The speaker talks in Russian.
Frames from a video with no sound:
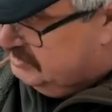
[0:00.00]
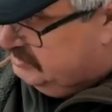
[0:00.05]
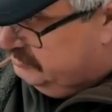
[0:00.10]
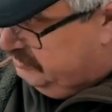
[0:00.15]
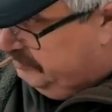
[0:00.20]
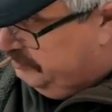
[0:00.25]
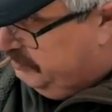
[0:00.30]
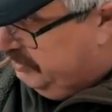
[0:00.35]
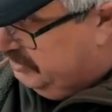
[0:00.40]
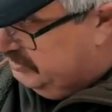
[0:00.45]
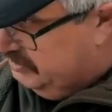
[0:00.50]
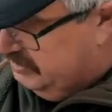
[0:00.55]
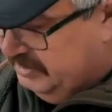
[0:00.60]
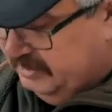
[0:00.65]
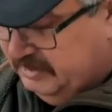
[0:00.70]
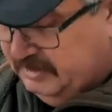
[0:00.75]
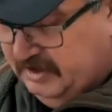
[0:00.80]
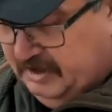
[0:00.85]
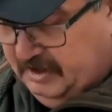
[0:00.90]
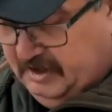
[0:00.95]
с
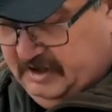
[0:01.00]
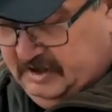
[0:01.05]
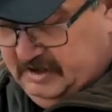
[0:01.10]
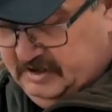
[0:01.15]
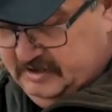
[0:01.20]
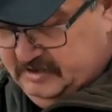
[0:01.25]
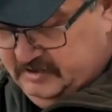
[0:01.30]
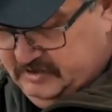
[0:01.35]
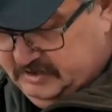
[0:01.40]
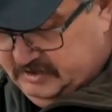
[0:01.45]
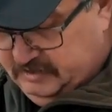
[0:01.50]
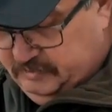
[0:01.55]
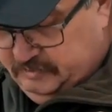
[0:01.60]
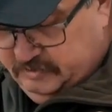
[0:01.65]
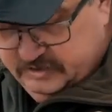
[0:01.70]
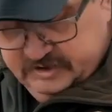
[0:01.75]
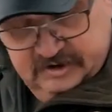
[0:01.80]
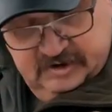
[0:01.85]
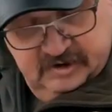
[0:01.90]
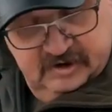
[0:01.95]
лопаткой. Это
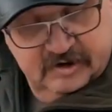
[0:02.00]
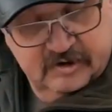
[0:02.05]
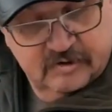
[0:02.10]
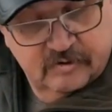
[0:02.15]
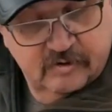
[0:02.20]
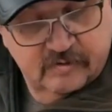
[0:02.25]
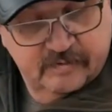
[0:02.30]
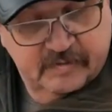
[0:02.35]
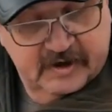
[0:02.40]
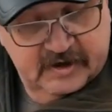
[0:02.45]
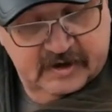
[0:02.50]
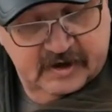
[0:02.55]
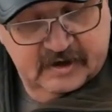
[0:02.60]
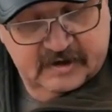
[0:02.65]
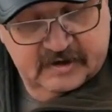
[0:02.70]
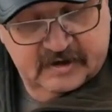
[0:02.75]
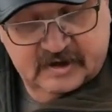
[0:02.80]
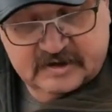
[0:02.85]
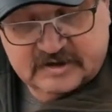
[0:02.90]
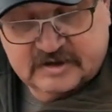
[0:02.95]
очень легко
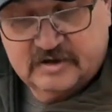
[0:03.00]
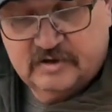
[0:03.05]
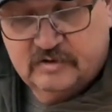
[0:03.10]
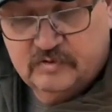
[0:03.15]
понять даже